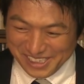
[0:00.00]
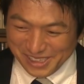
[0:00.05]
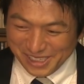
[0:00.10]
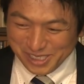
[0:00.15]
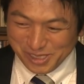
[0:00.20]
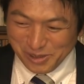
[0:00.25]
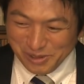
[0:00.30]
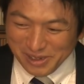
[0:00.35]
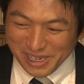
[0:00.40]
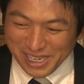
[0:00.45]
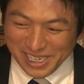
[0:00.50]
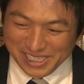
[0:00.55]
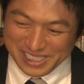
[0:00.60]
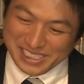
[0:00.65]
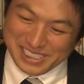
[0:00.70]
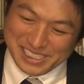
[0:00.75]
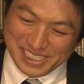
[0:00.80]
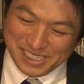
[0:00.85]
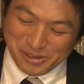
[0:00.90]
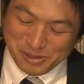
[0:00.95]
その間に
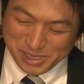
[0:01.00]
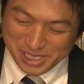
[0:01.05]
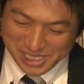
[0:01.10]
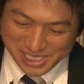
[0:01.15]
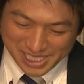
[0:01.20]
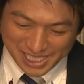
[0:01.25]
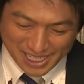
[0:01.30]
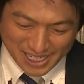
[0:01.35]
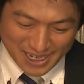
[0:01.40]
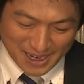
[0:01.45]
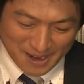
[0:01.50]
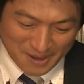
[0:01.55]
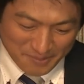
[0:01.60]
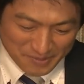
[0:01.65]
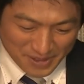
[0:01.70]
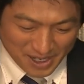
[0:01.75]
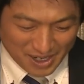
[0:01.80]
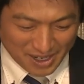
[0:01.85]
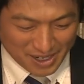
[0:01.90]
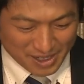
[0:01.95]
ですね、こう先生が
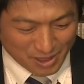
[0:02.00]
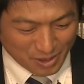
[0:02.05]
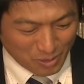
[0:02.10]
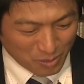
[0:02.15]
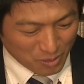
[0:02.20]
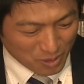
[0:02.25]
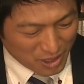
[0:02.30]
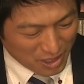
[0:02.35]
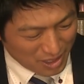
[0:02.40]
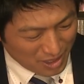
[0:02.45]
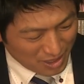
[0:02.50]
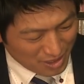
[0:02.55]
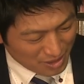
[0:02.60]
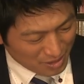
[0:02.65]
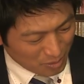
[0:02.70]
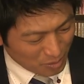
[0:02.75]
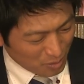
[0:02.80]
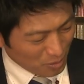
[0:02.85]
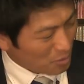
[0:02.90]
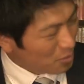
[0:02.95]
書かれた本が
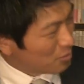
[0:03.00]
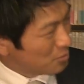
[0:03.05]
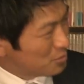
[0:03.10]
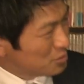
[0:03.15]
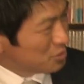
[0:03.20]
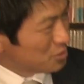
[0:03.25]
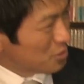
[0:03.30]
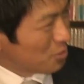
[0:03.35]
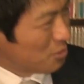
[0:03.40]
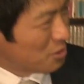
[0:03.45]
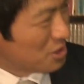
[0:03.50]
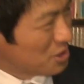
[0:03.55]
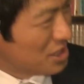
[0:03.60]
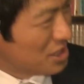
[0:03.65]
こう文庫本